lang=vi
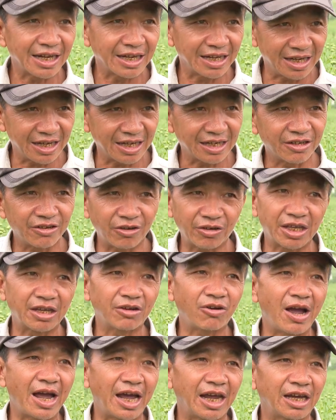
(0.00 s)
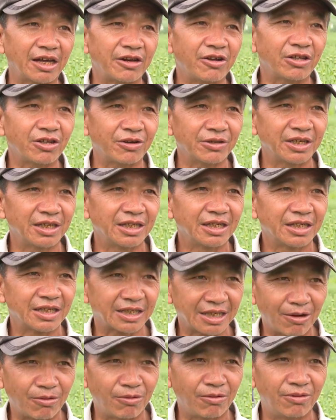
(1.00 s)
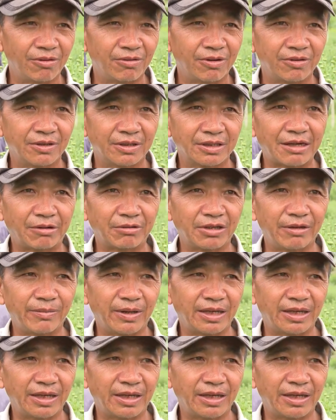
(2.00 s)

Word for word: Dạ, nó chỉ có hai cái đó thôi sâu sâu với